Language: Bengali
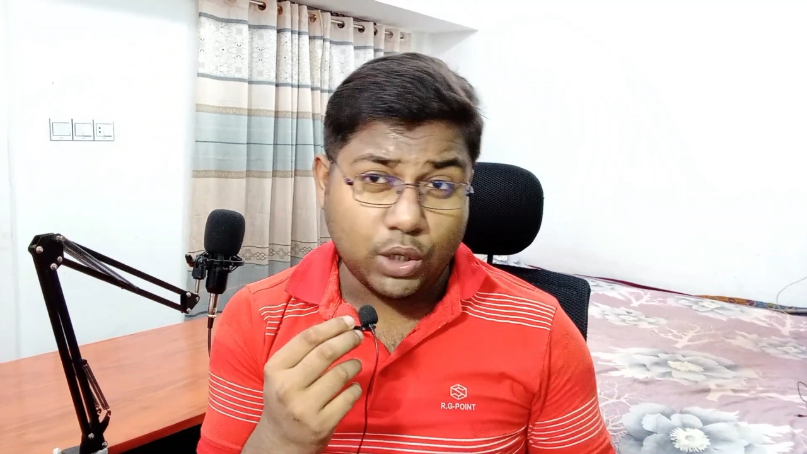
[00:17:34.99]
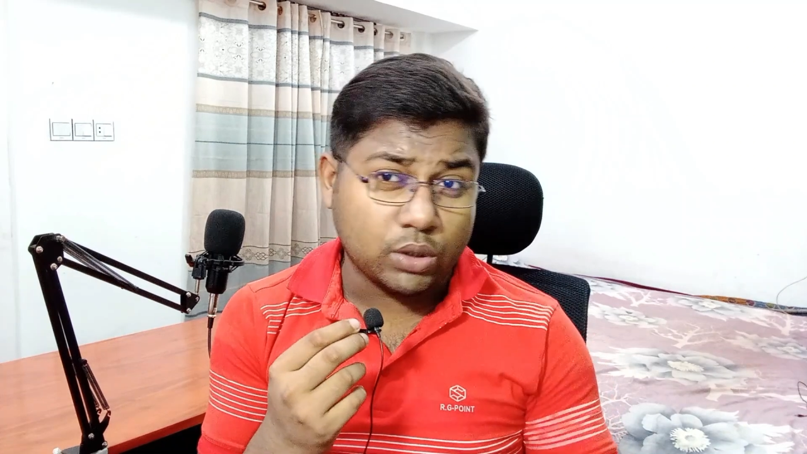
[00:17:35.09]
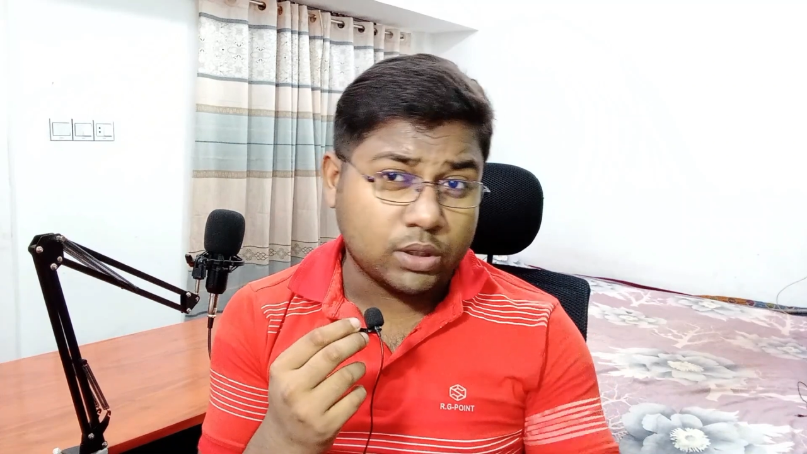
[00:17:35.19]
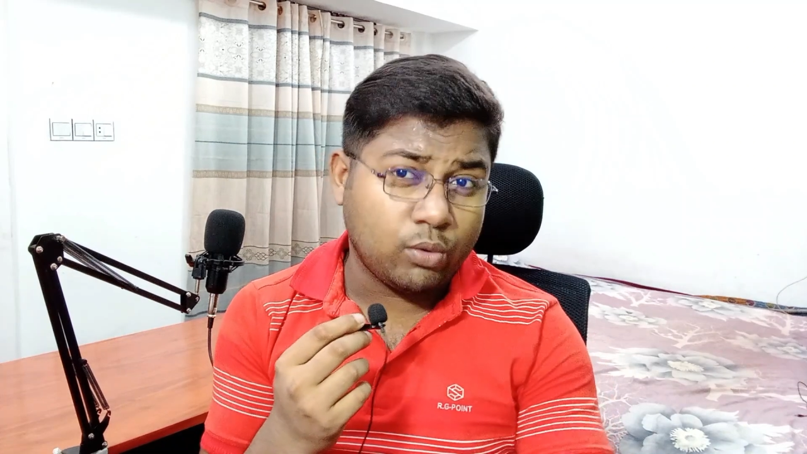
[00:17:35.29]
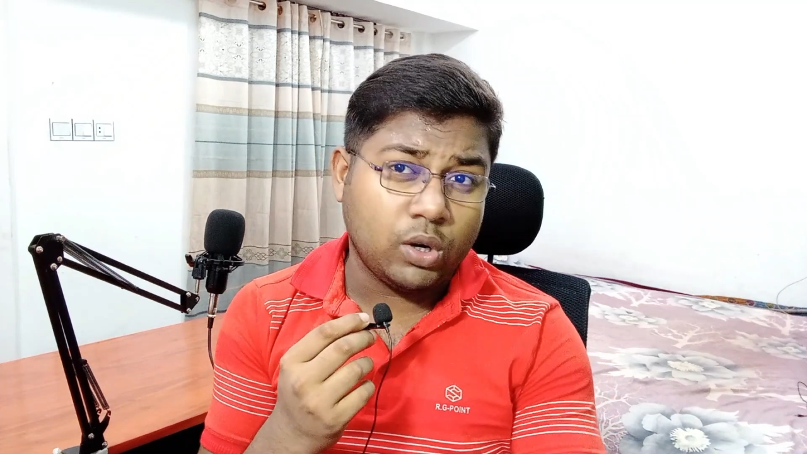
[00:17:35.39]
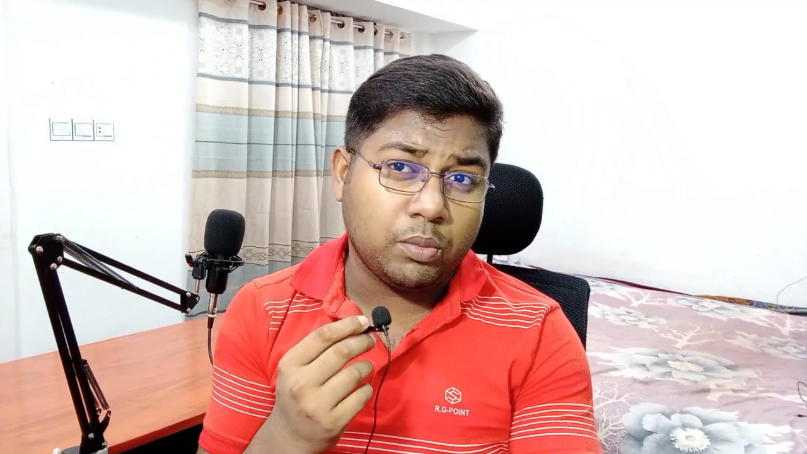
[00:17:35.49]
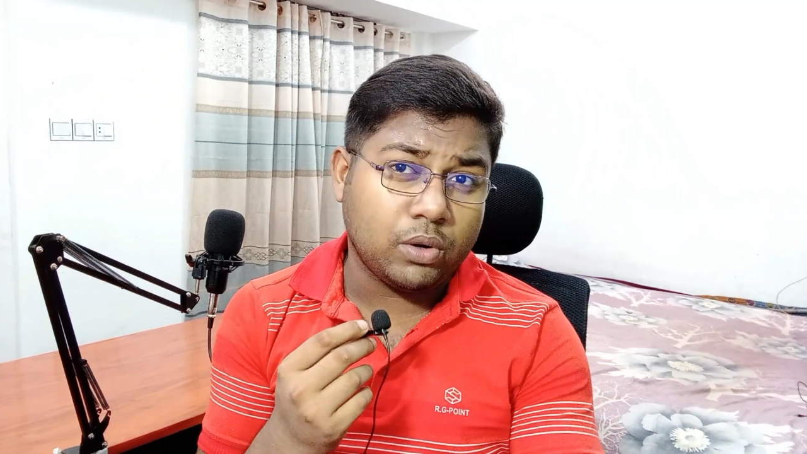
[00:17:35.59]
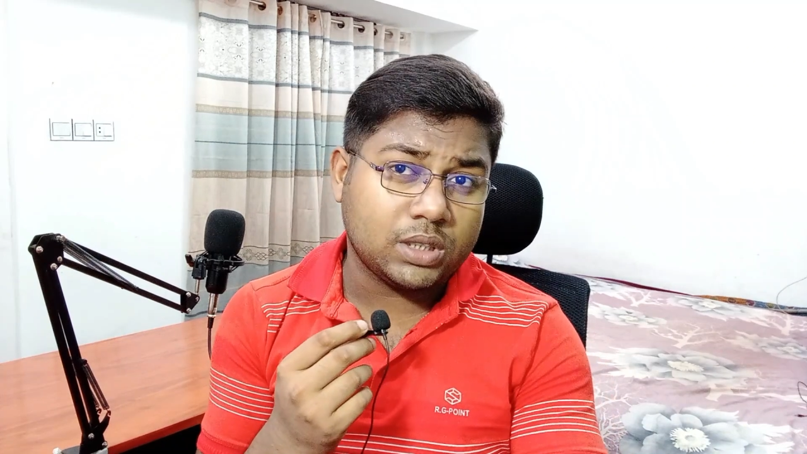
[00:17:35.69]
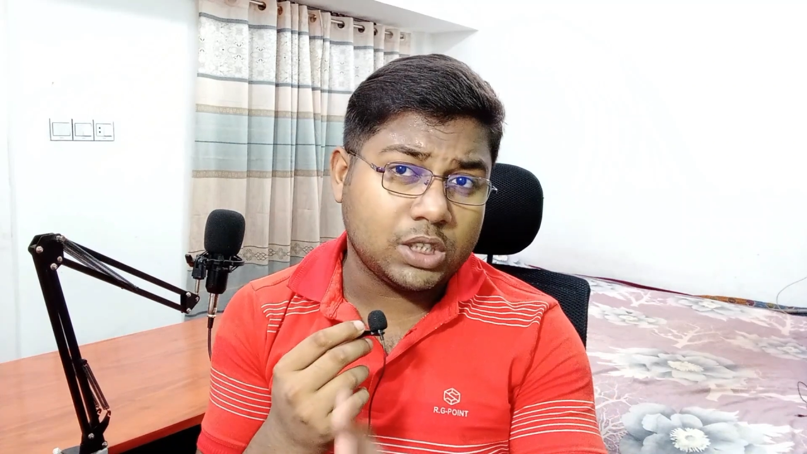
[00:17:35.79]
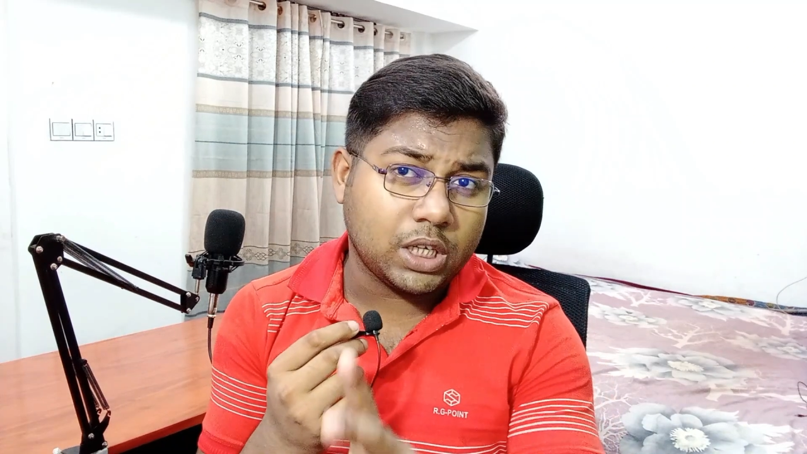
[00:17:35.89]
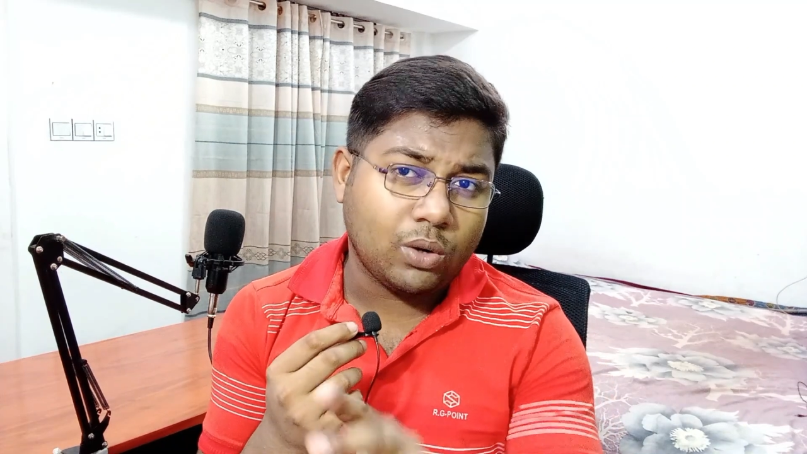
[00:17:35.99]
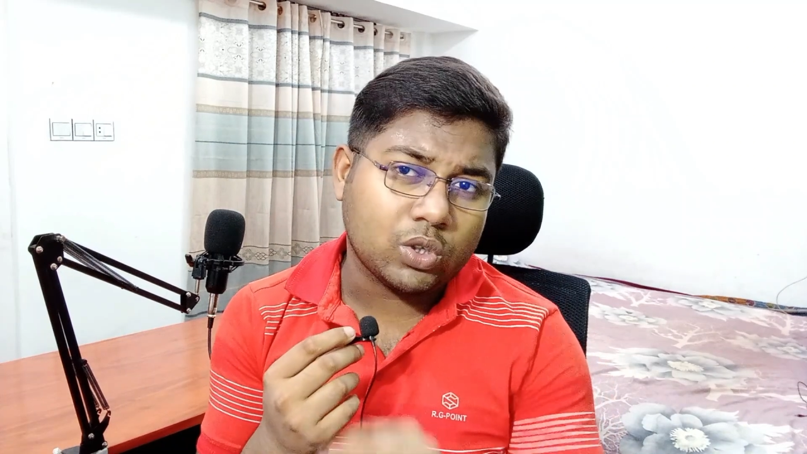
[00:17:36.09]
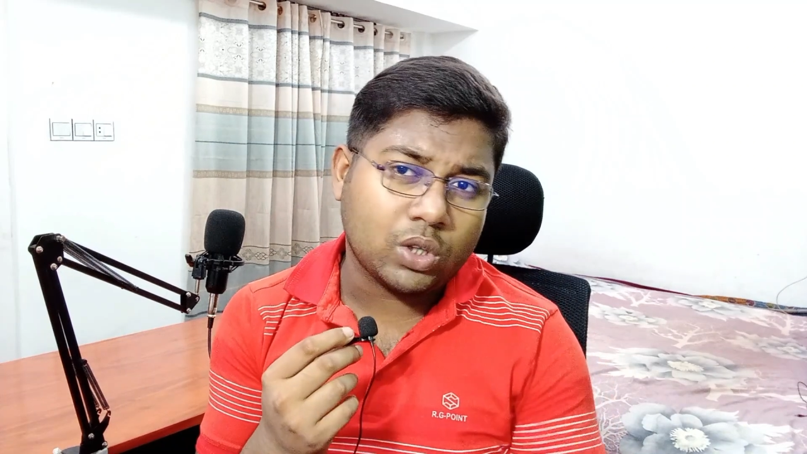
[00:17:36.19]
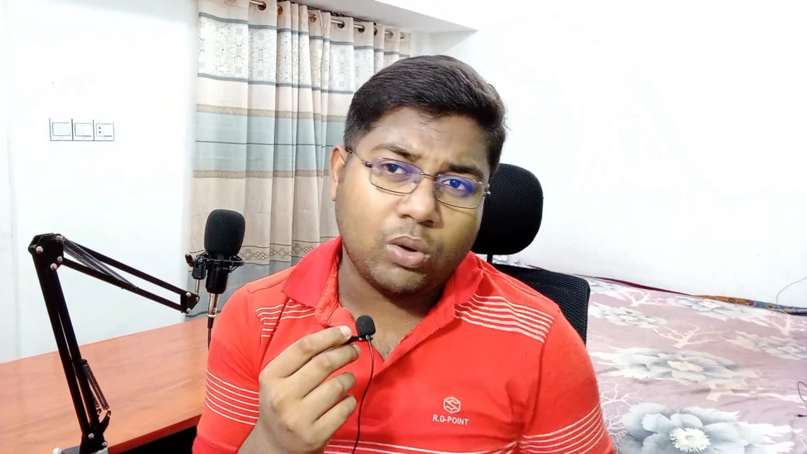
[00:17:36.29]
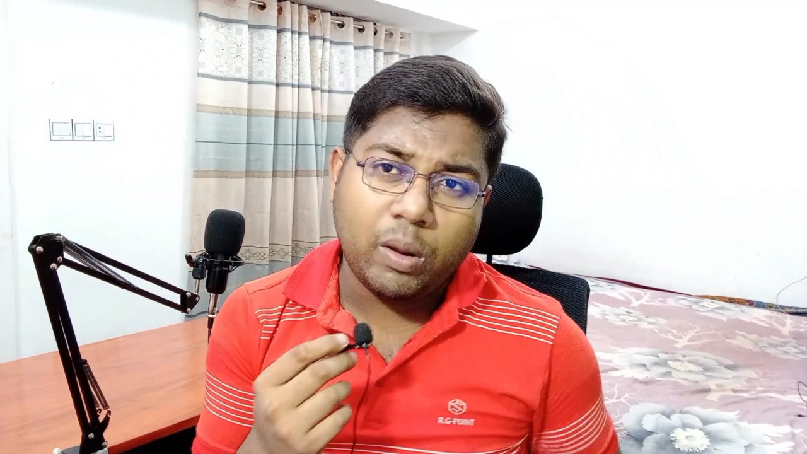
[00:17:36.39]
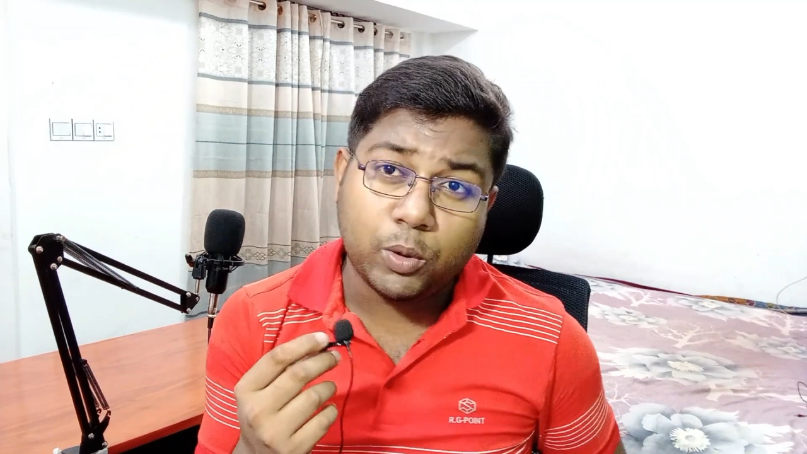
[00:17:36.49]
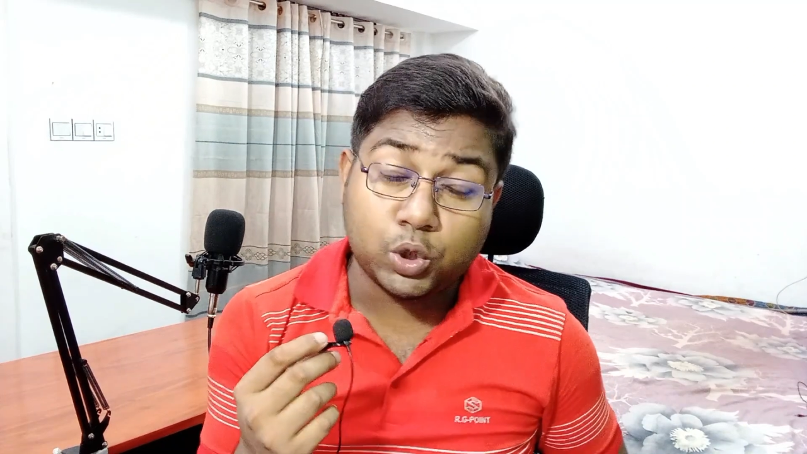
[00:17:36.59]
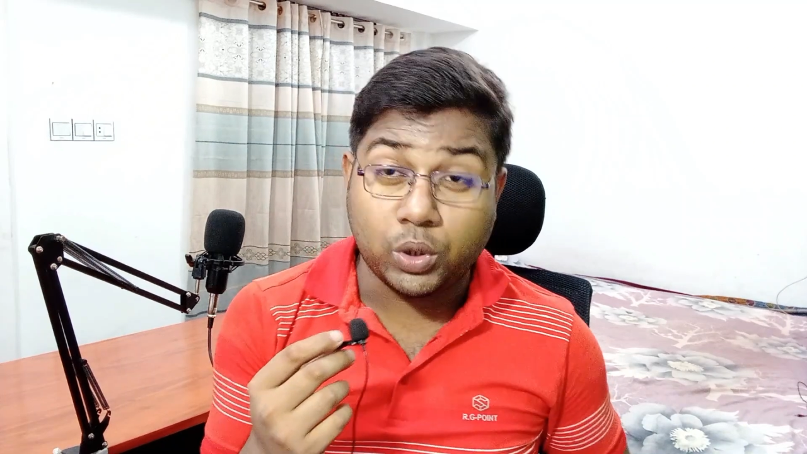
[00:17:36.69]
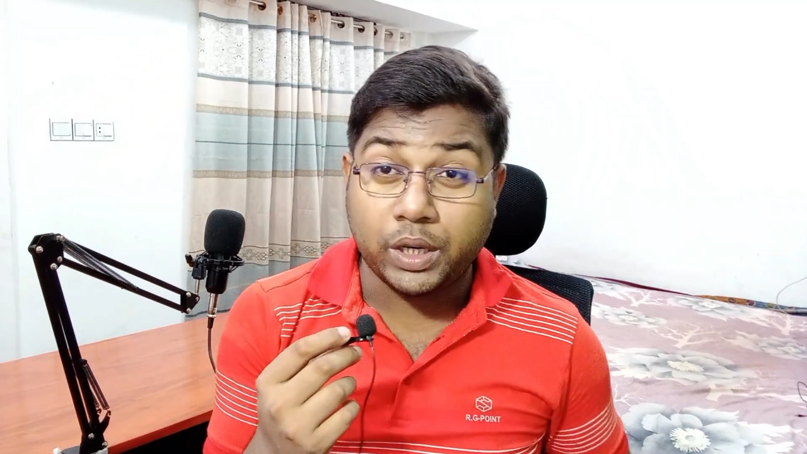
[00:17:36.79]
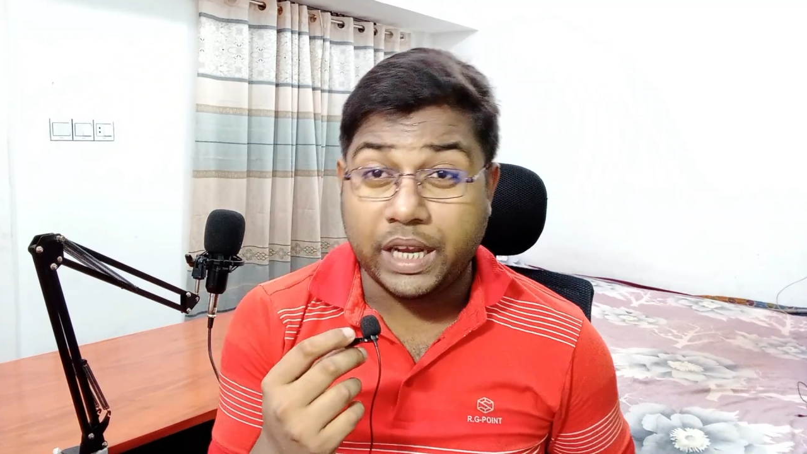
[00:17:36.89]
কথাগুলো বলেছে সেই কথাগুলো
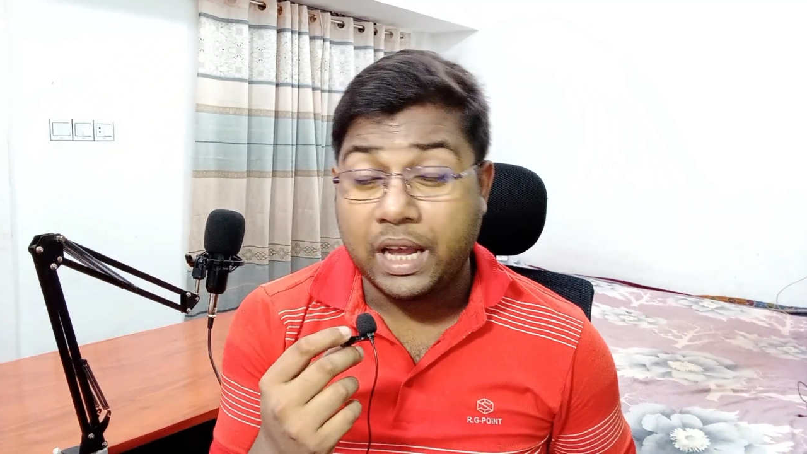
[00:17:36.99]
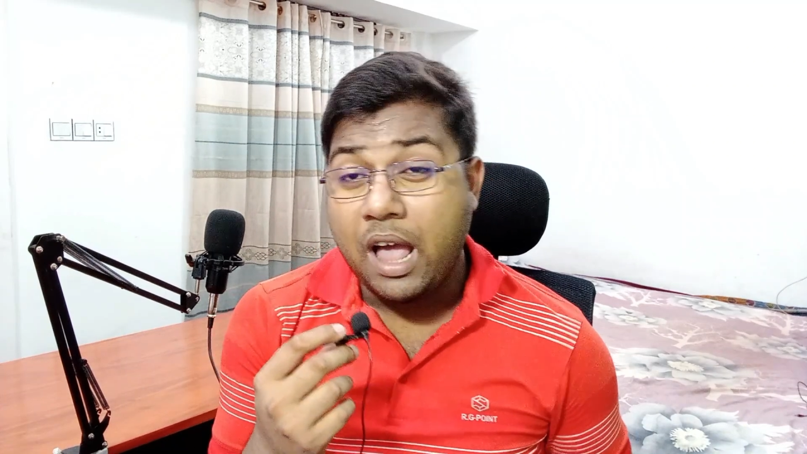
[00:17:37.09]
প্রসঙ্গে